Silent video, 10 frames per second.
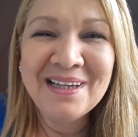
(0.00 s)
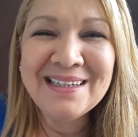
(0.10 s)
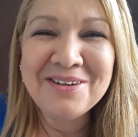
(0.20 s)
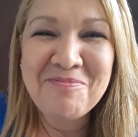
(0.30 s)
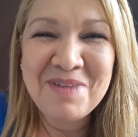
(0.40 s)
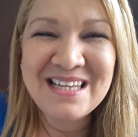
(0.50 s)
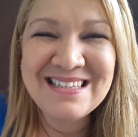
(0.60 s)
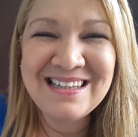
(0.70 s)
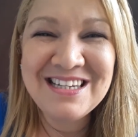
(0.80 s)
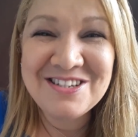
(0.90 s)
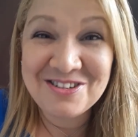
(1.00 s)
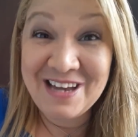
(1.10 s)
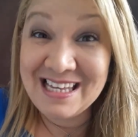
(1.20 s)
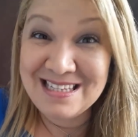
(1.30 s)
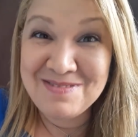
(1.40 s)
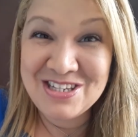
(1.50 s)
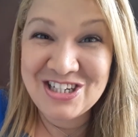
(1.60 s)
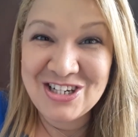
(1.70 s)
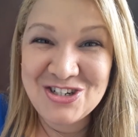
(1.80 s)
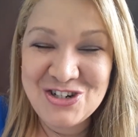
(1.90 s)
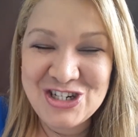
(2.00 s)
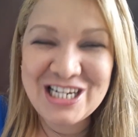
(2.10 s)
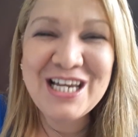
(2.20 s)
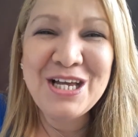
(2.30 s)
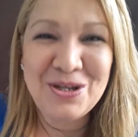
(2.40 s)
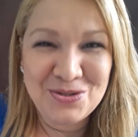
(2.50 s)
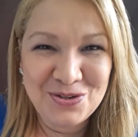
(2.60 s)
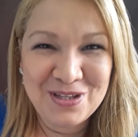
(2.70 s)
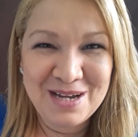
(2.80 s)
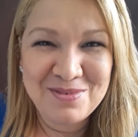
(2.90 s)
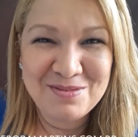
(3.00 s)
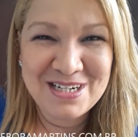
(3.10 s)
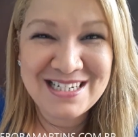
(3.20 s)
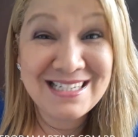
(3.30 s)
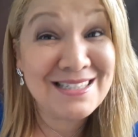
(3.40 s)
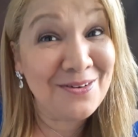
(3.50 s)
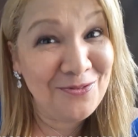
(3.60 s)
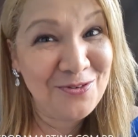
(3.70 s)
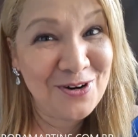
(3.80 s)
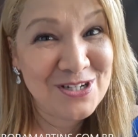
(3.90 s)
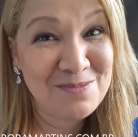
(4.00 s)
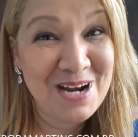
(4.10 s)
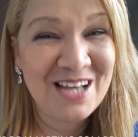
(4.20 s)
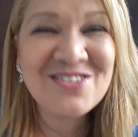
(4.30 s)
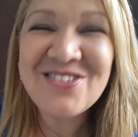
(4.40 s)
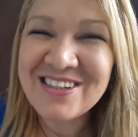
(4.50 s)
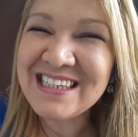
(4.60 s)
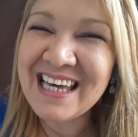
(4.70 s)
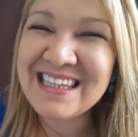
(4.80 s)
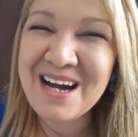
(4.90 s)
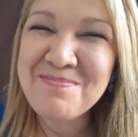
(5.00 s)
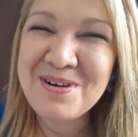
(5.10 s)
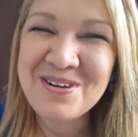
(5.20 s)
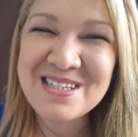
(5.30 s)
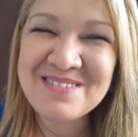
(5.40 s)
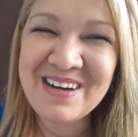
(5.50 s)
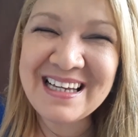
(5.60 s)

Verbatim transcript: Então pense nisso. Essa é a minha dica de hoje. Eu sou Débora Martins, um forte abraço e até a próxima.